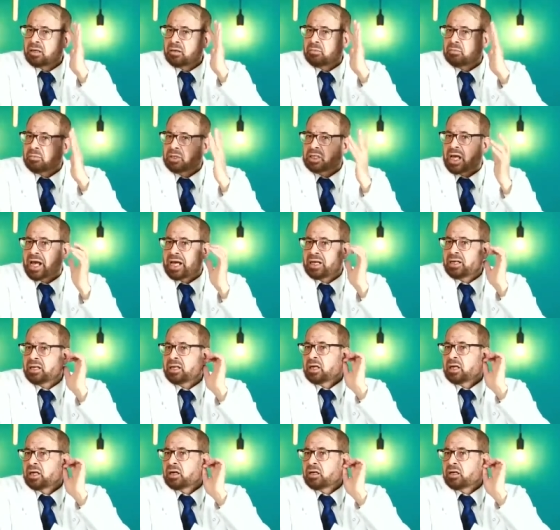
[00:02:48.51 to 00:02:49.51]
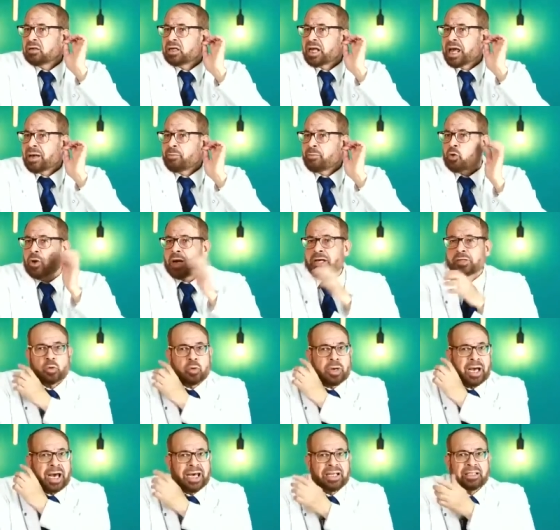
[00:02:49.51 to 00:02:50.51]
متالي نايم كويس
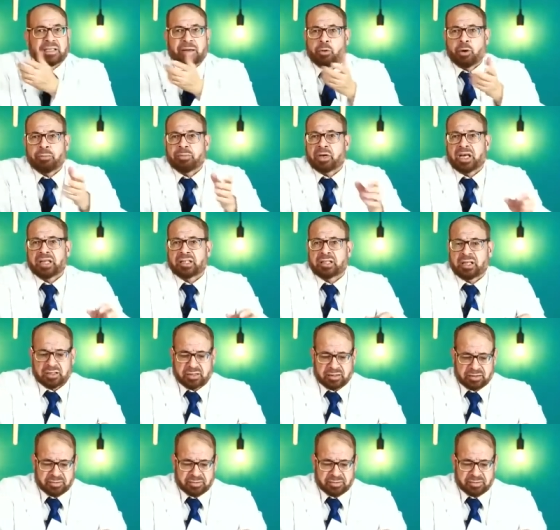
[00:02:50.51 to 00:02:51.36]
وجعان ده مهم جدا